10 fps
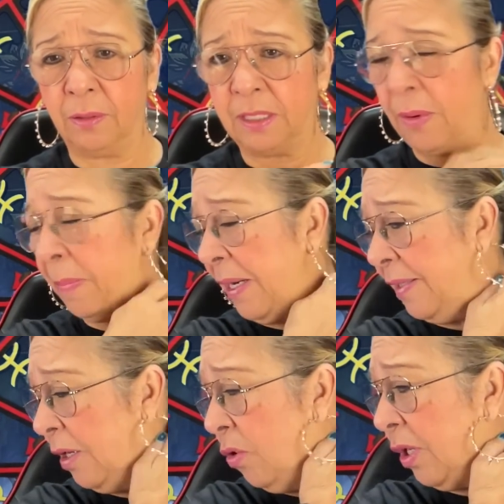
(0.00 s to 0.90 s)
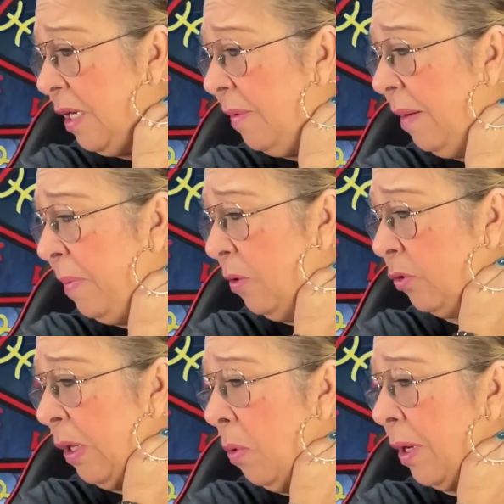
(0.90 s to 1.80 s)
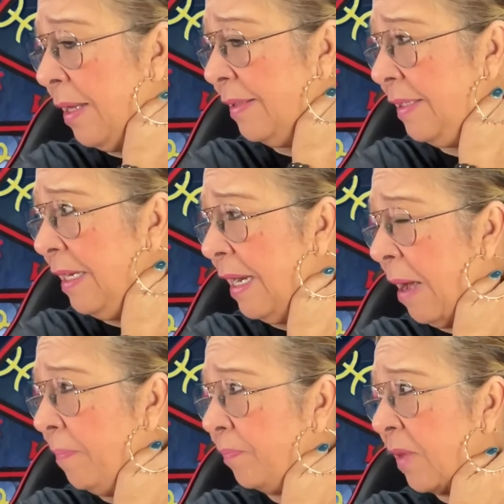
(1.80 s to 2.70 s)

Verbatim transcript: te va a parecer horrible, pero tengo que decirla.